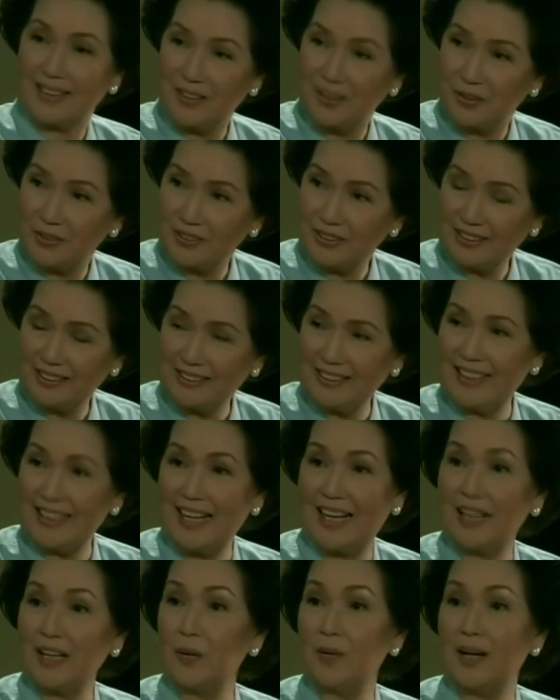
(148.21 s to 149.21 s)
parang yung
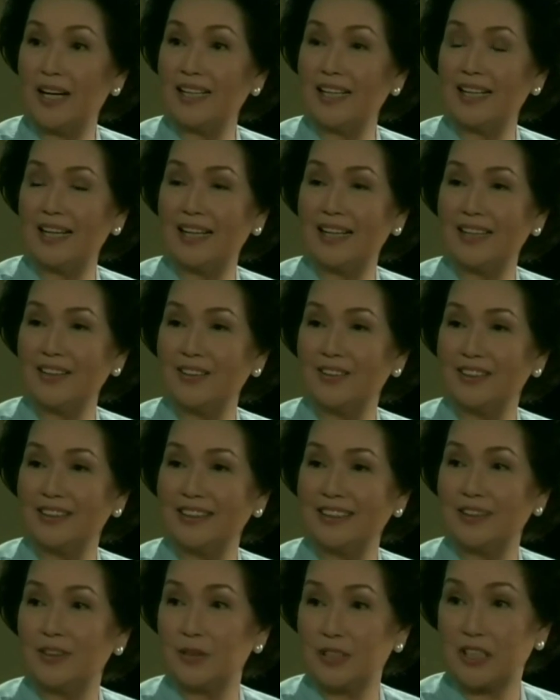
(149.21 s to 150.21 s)
ginagawa nila
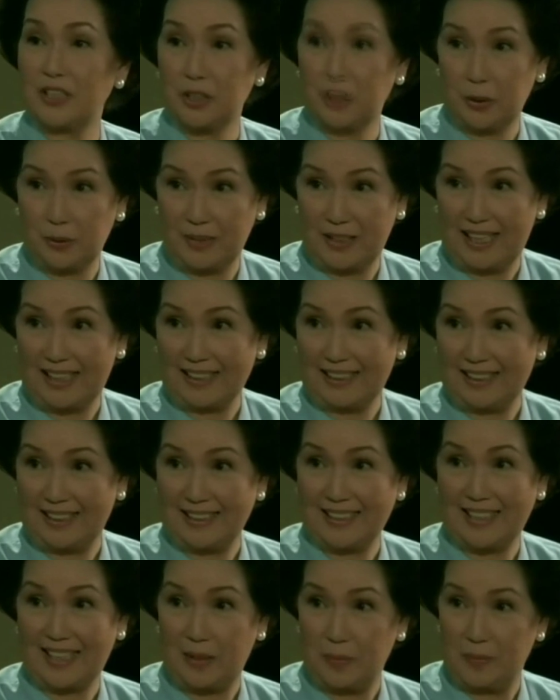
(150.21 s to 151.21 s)
ngayon dito sa show
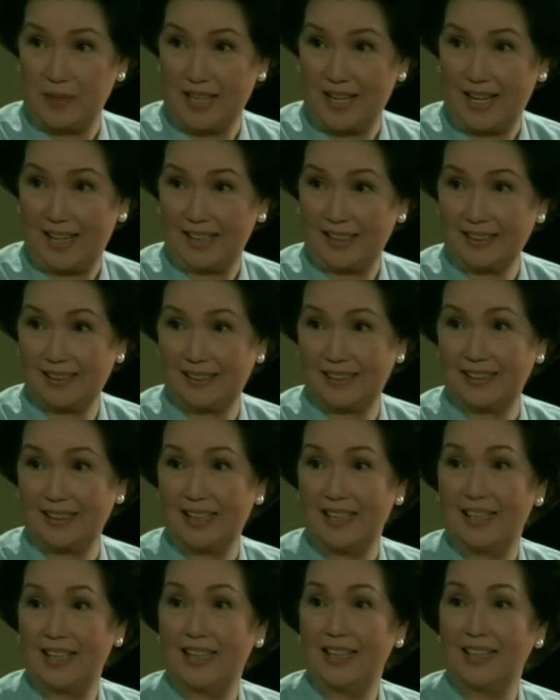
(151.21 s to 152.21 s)
natin sa
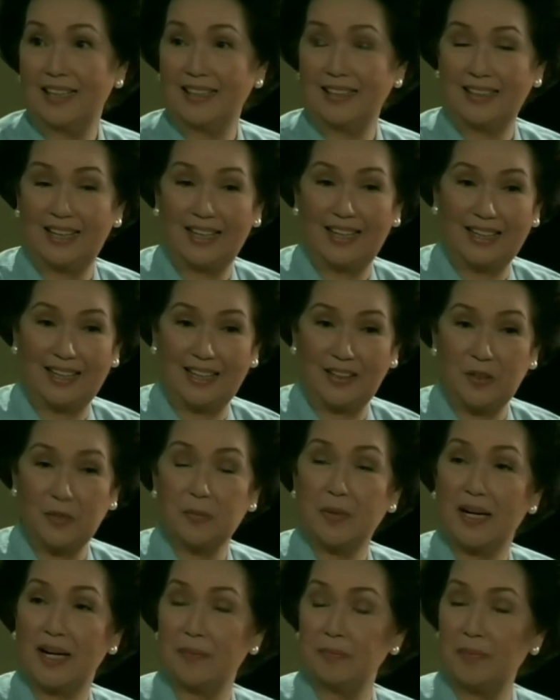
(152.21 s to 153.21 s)
ABS na
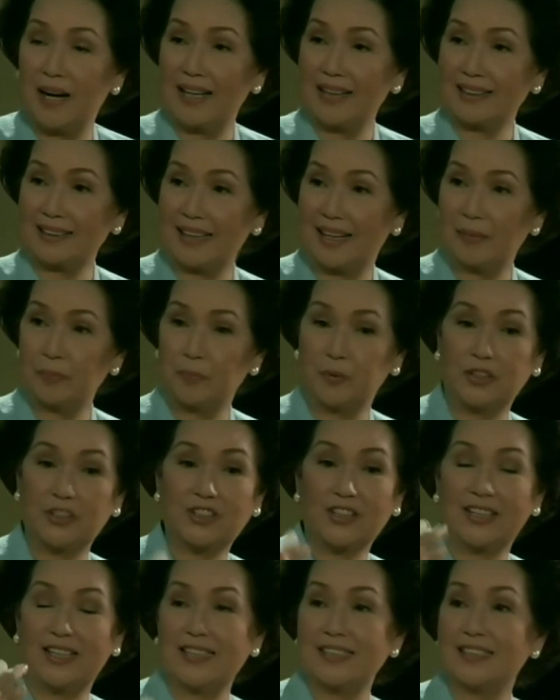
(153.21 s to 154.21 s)
yung mga bata
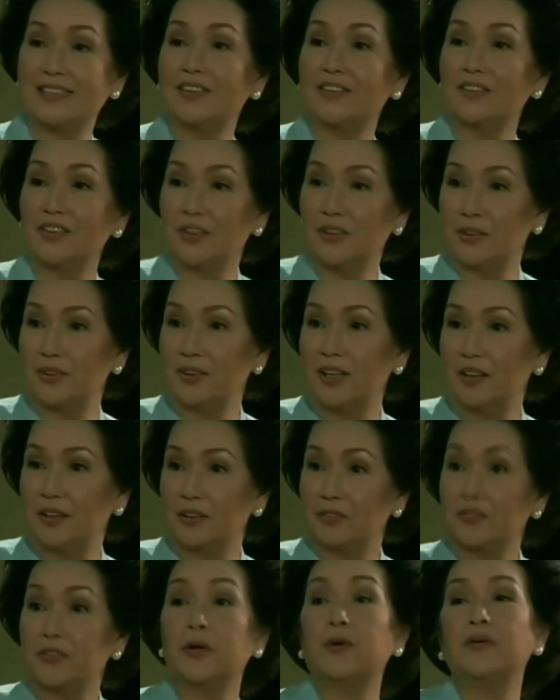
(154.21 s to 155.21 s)
portrays the role
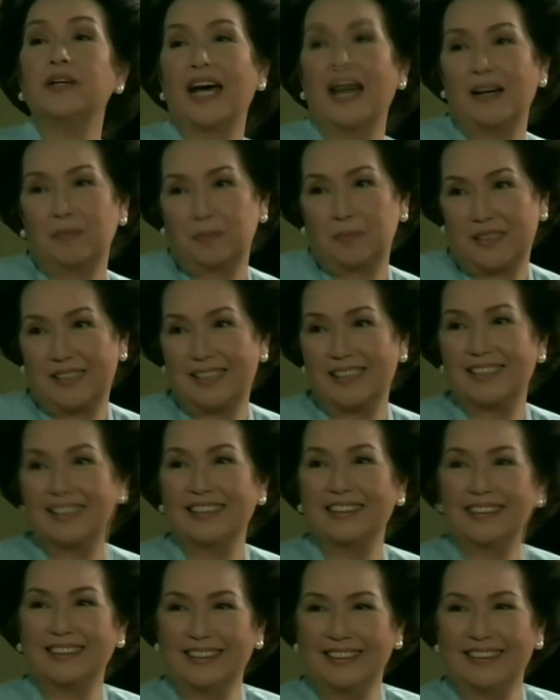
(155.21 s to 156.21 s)
of
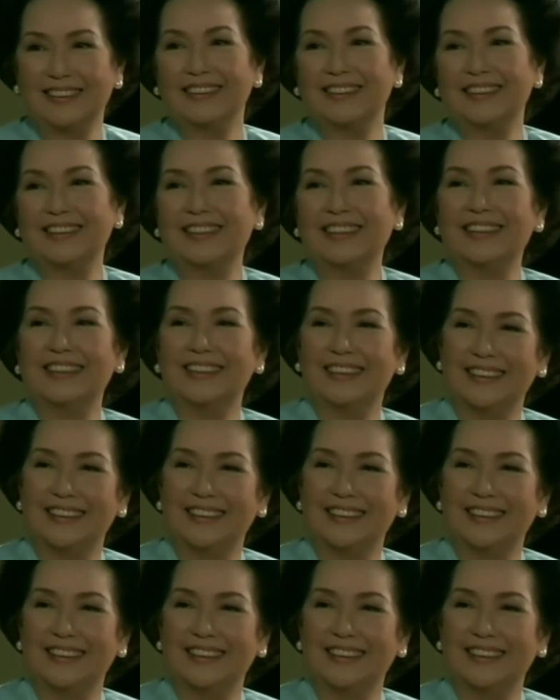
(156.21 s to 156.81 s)
grown-ups. That's right.